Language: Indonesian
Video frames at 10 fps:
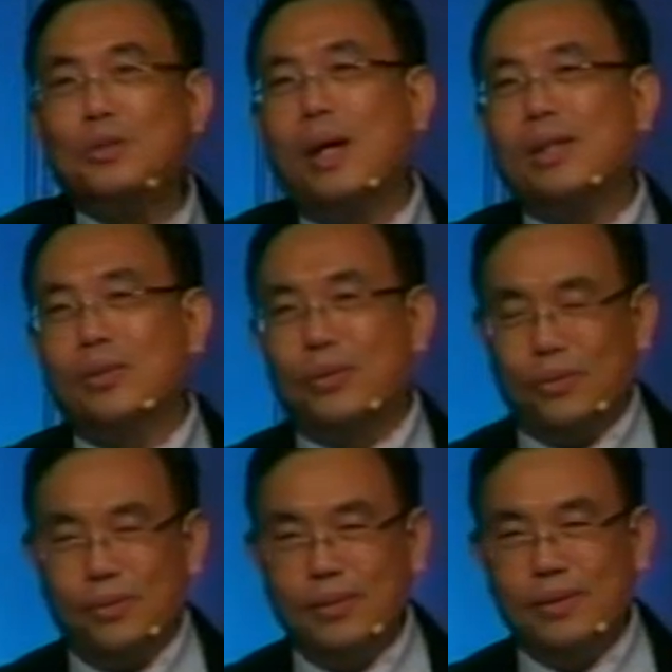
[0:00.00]

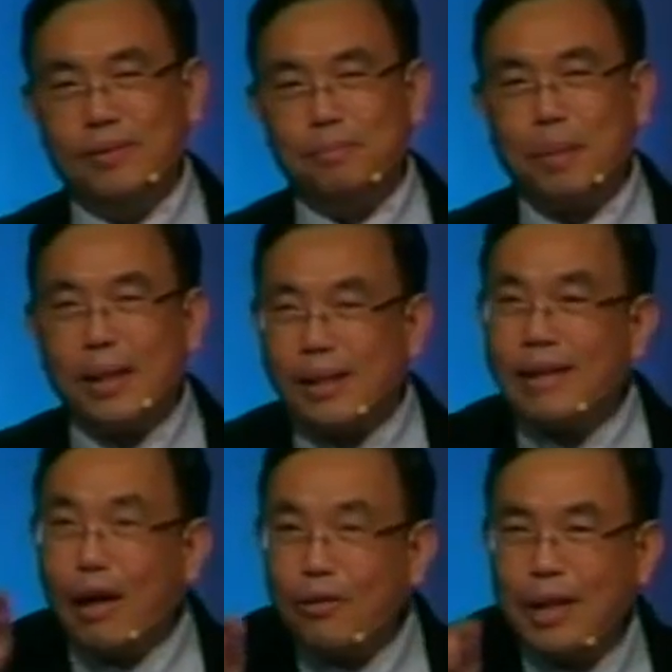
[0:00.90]
sesuatu
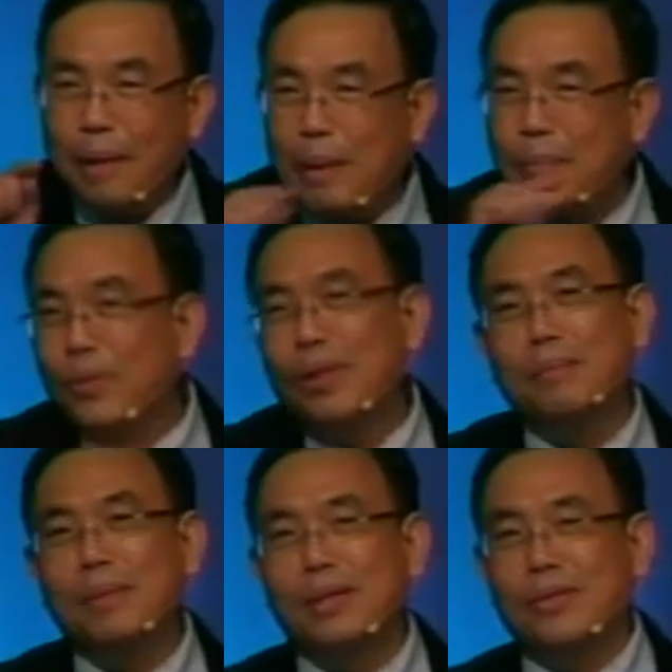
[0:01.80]
pada tahun
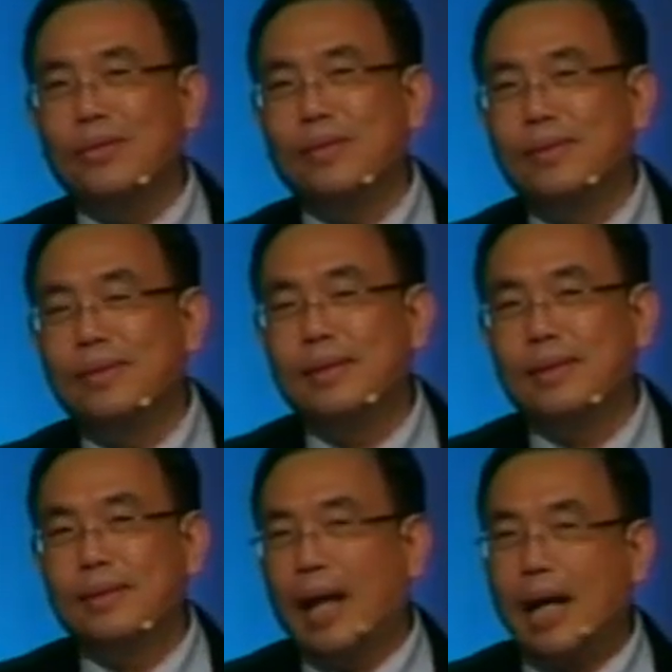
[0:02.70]
86 itu,
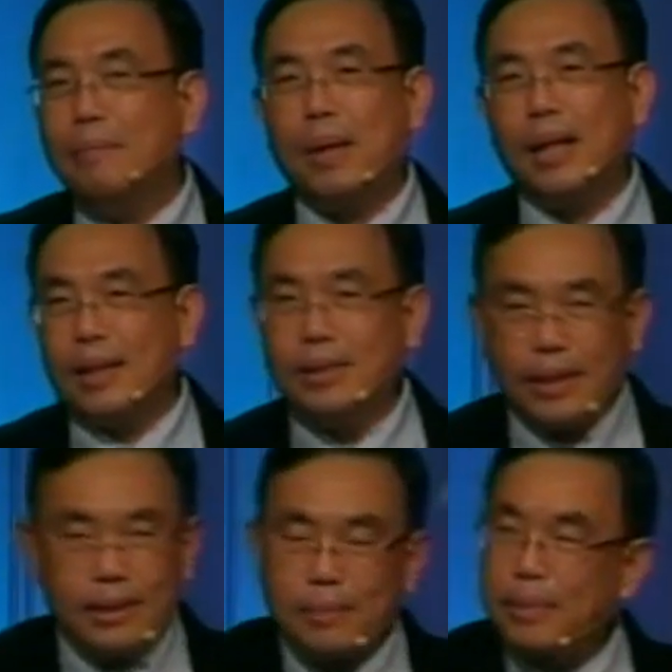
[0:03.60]
tidak akan pernah
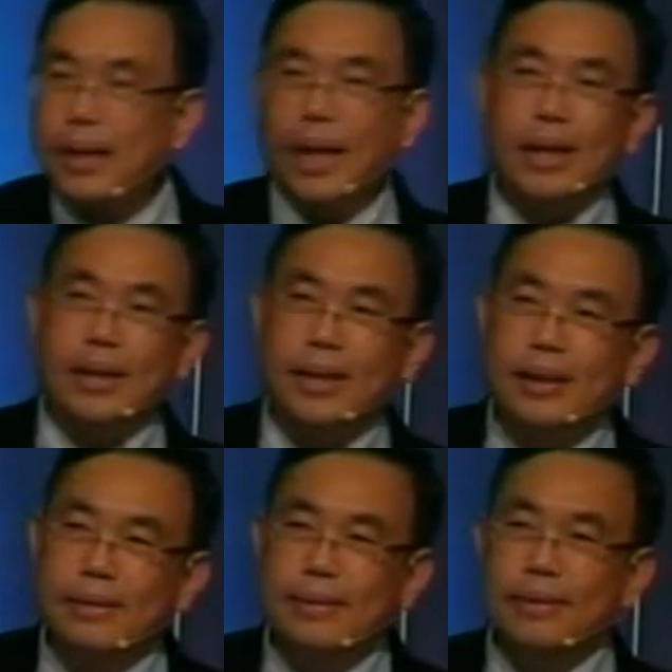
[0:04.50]
terjadi seperti hari
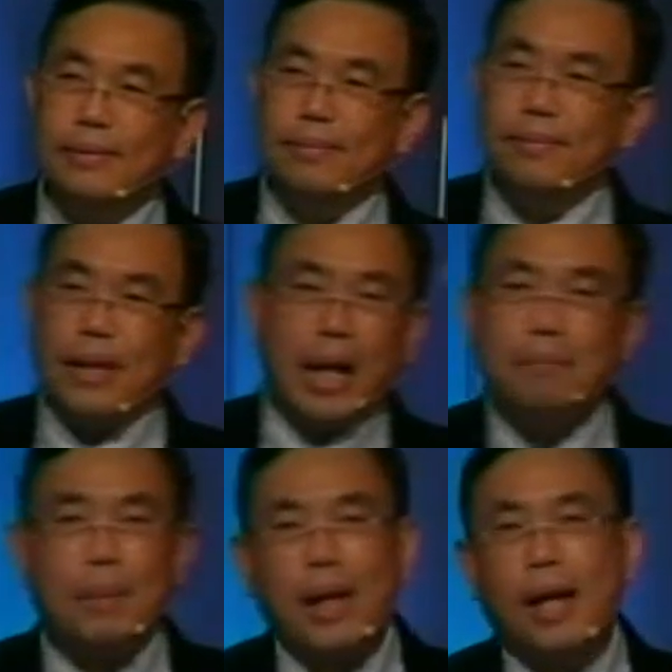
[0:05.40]
ini.
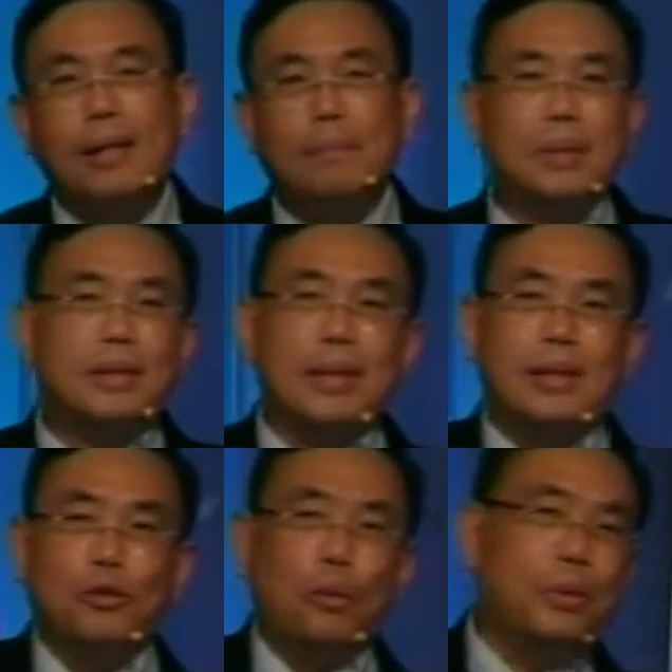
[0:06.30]
Tidak akan pernah ada
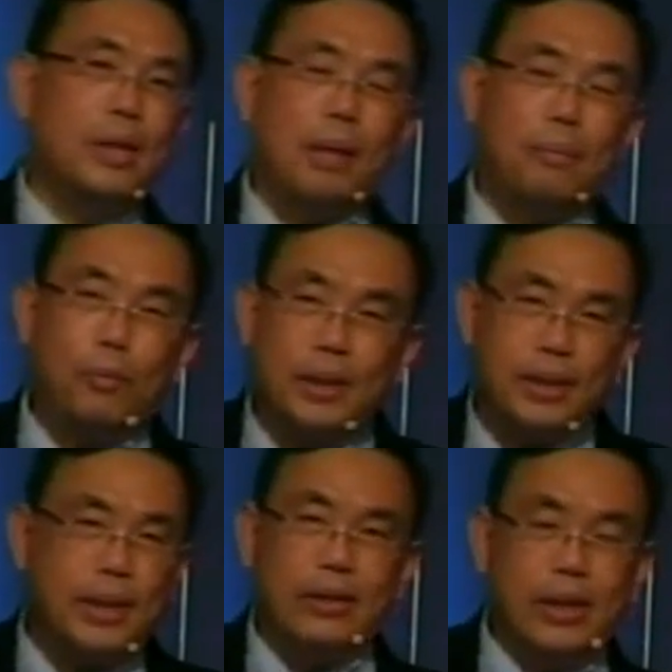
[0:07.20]
pesat di 23
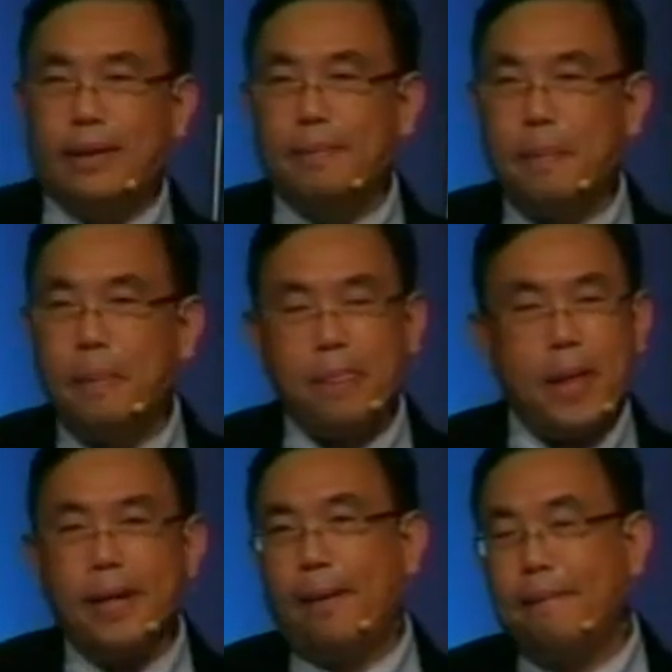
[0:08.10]
provinsi di Indonesia.